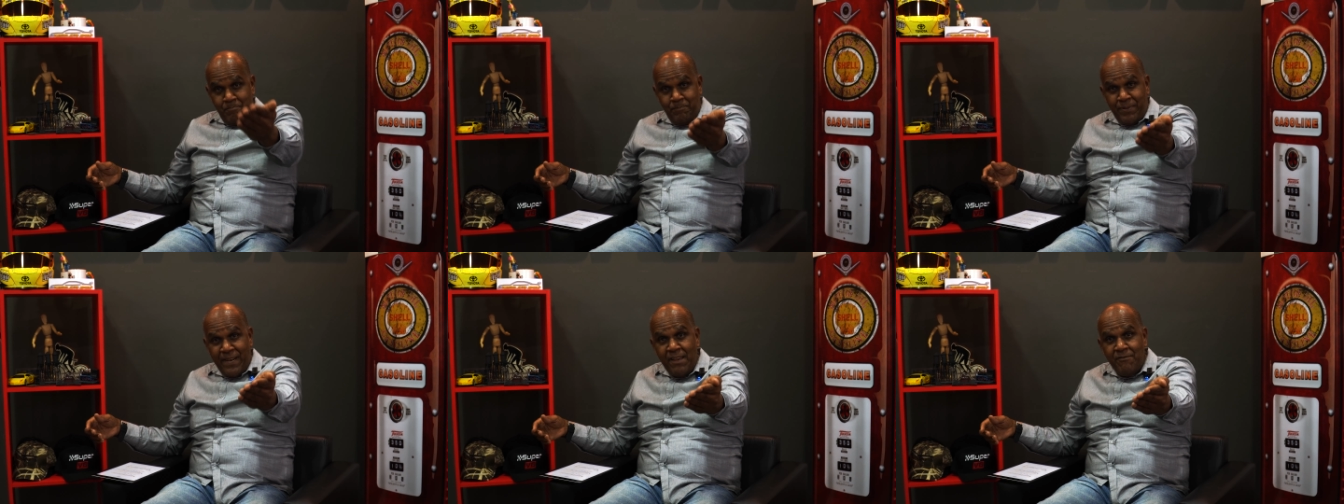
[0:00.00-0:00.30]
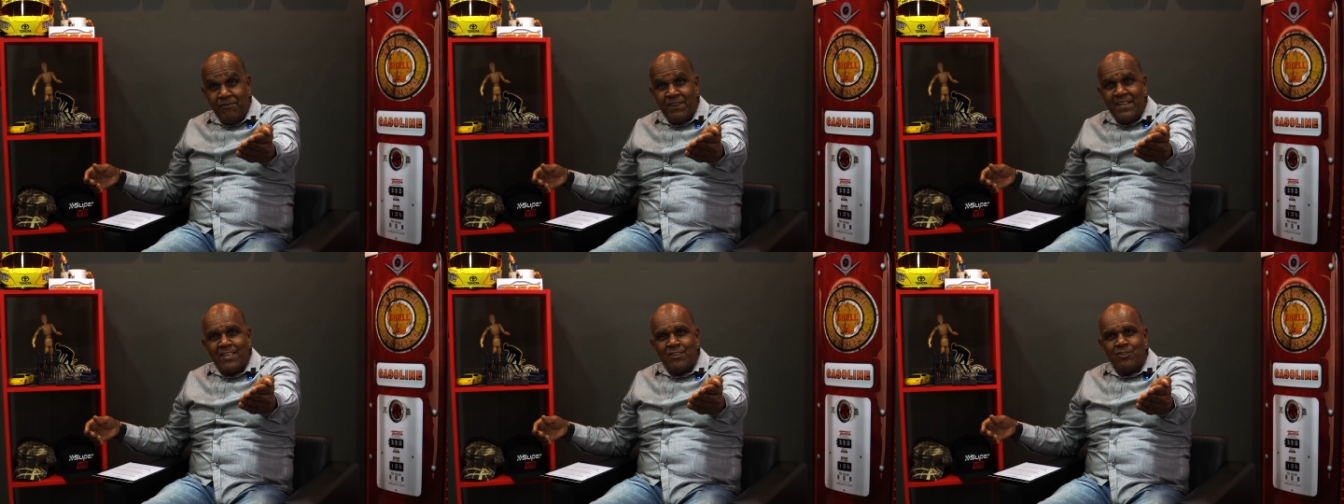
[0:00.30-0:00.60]

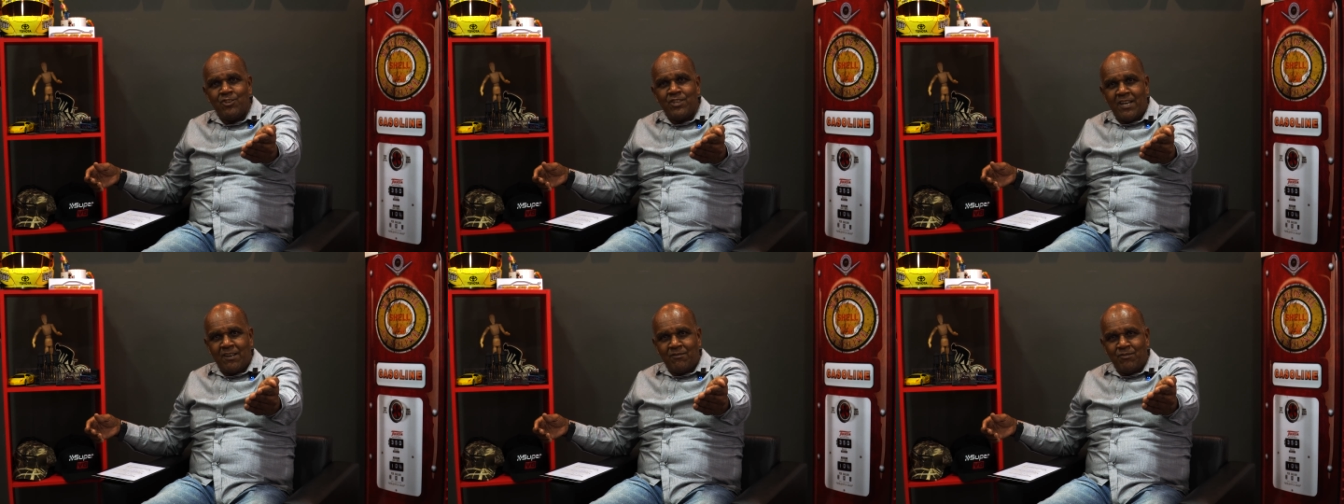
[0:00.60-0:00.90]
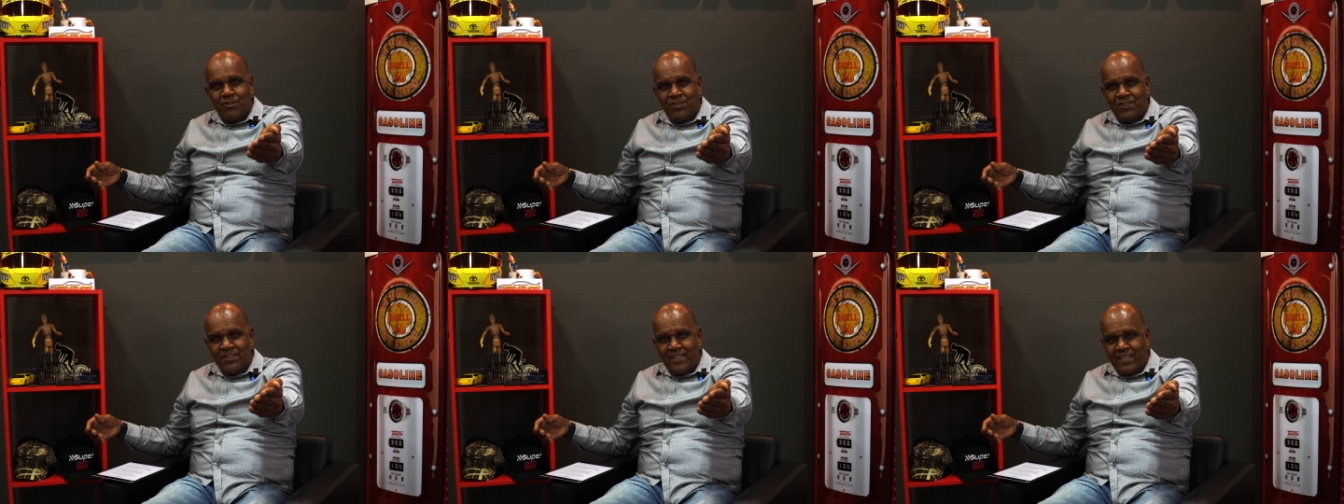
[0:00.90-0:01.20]
privilegiar
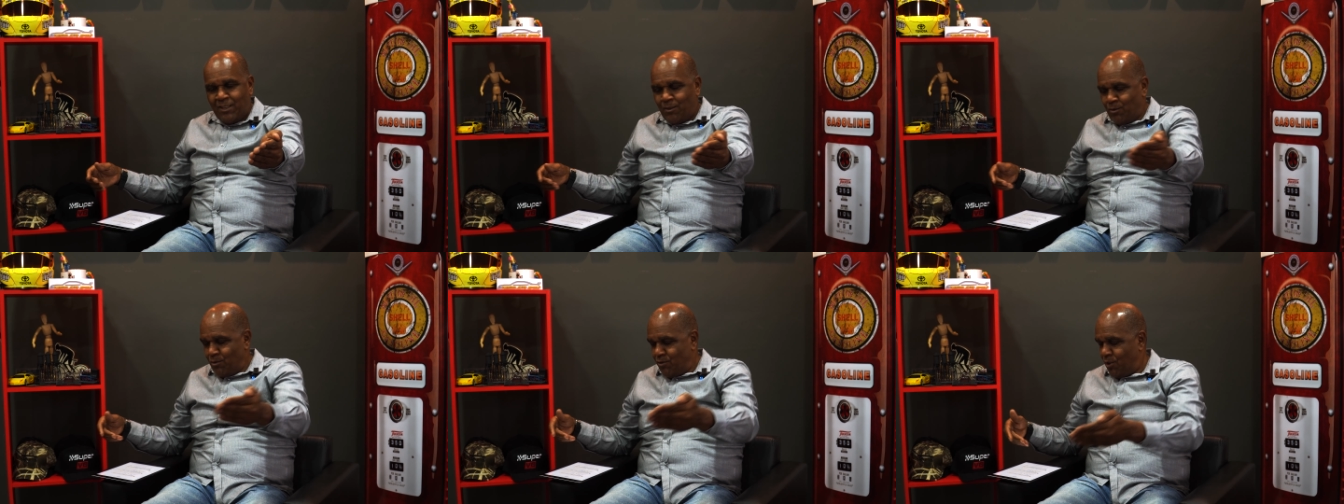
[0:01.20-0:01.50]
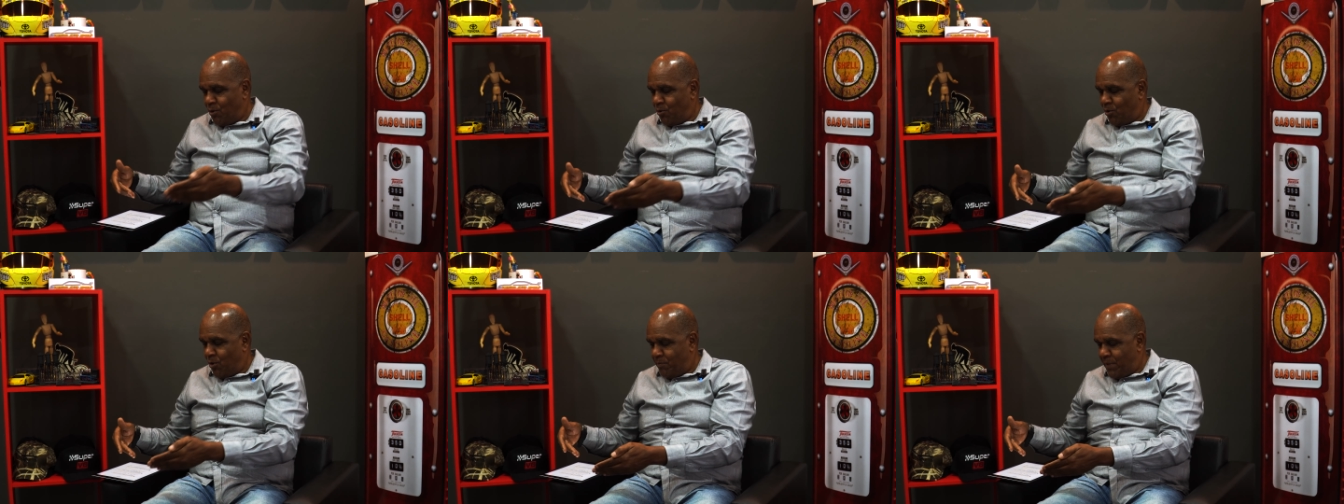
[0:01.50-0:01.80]
você com o
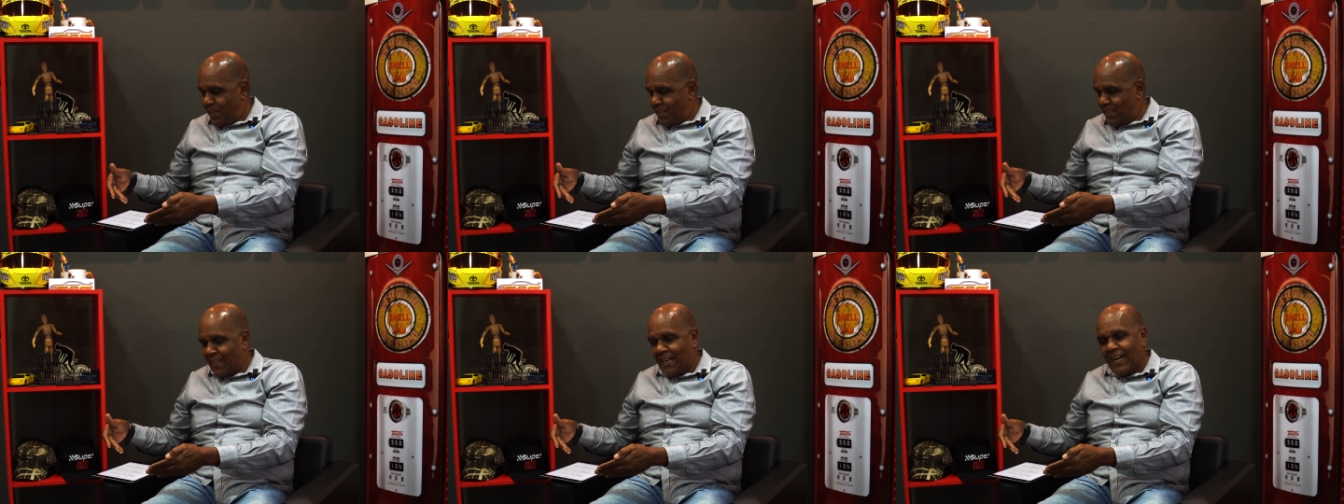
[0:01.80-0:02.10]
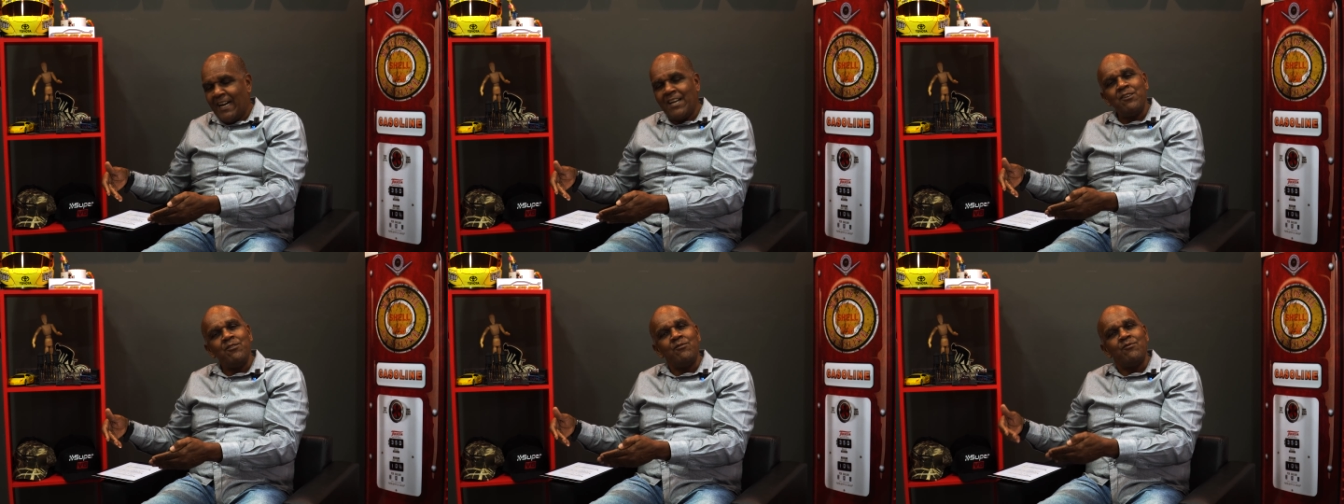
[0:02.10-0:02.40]
seu
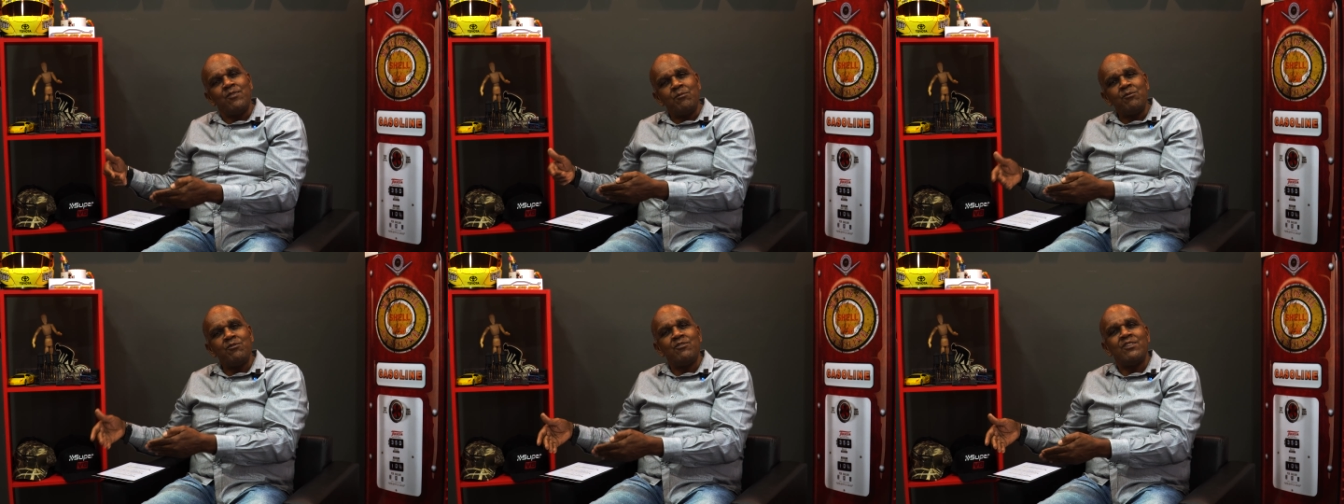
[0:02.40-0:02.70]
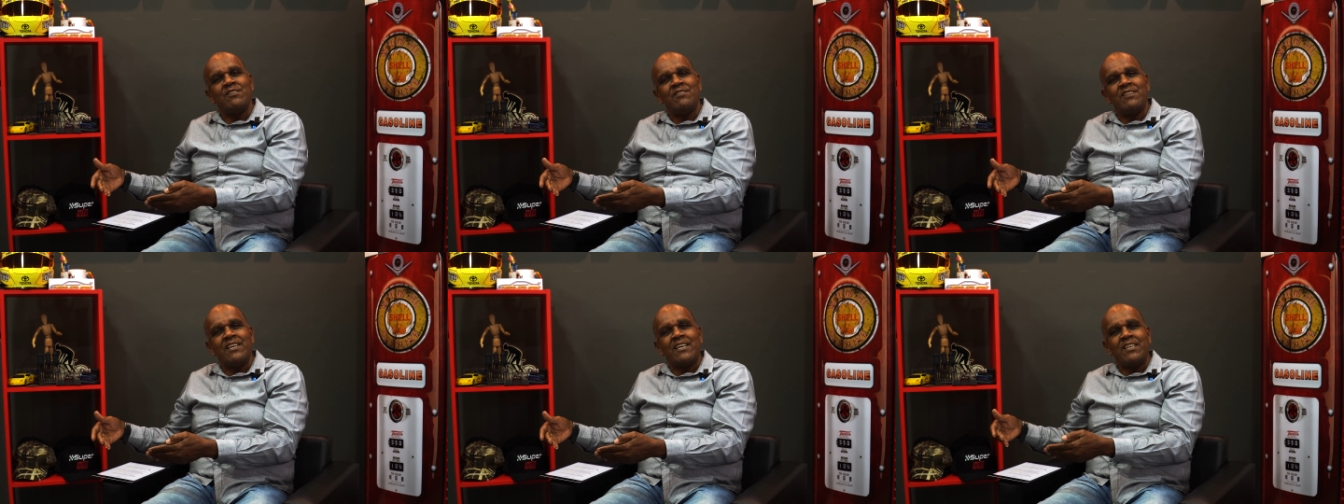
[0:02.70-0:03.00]
comentário, vamos
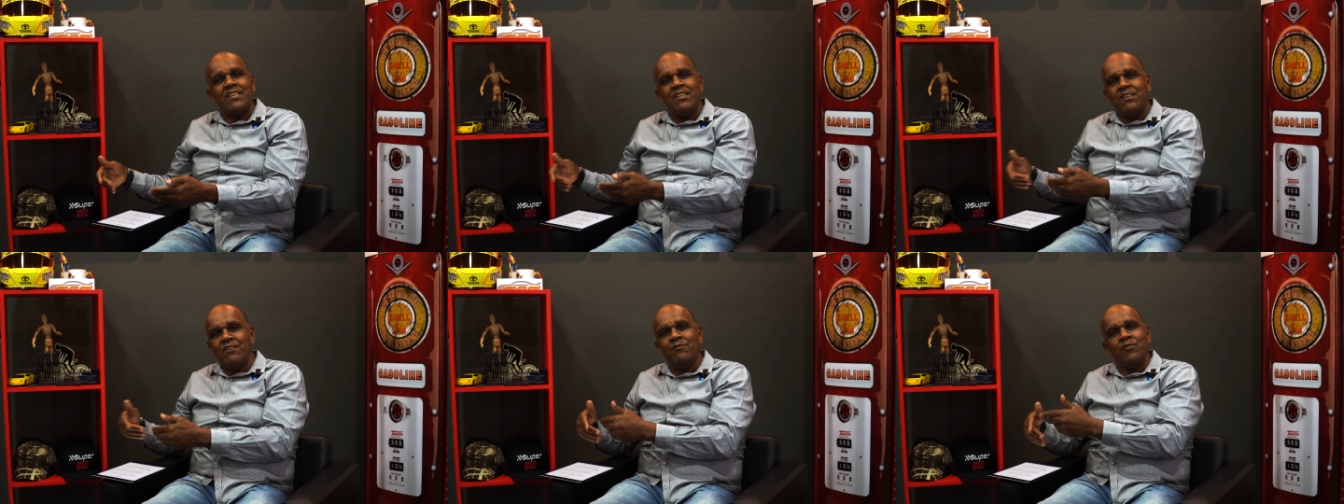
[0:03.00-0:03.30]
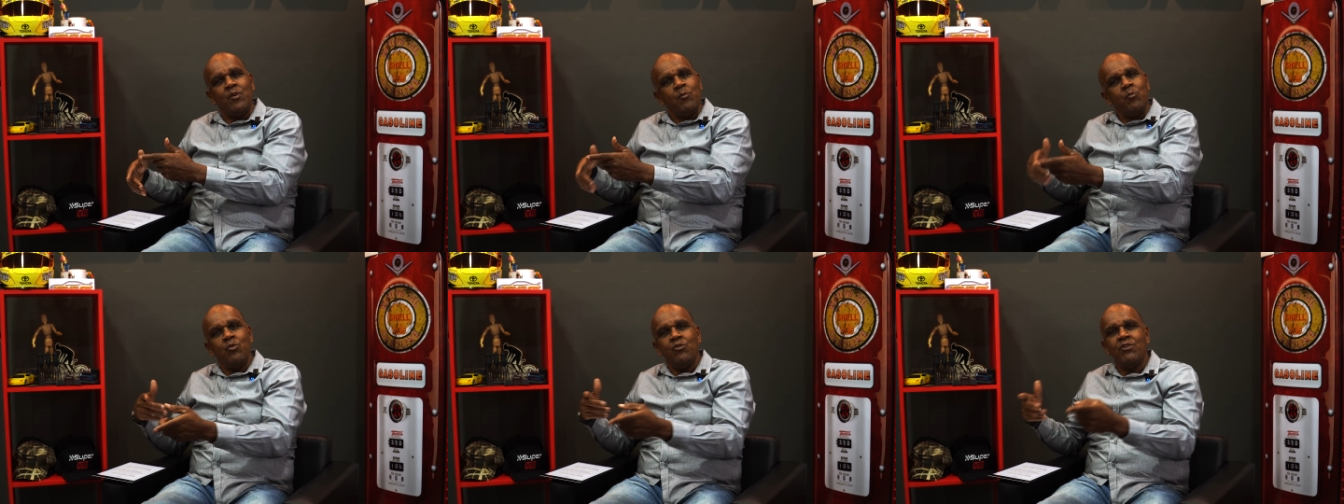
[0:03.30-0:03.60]
dizer aqui,
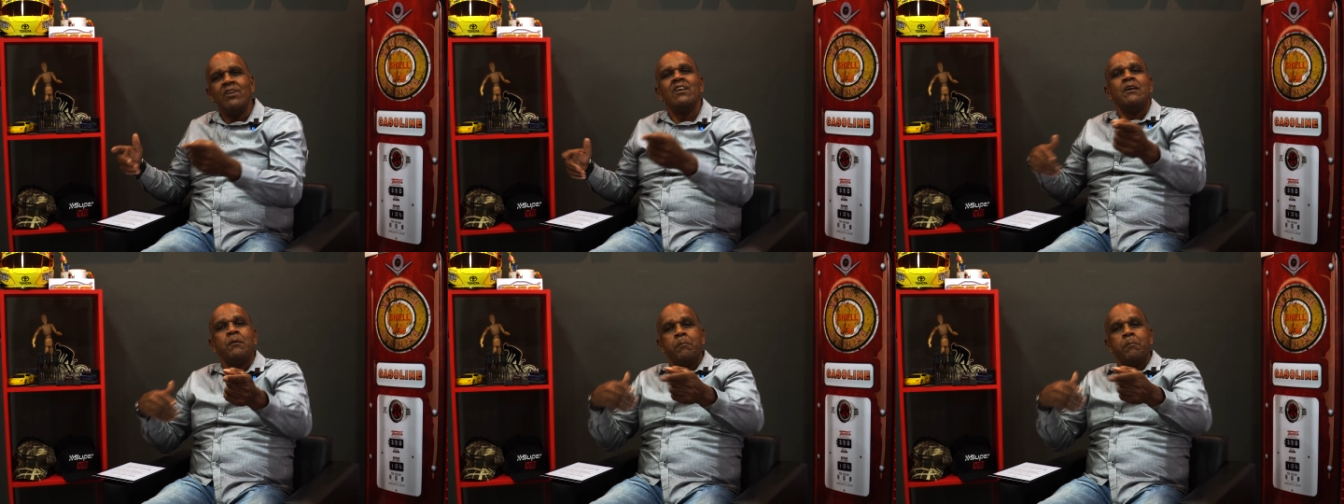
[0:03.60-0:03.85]
vamos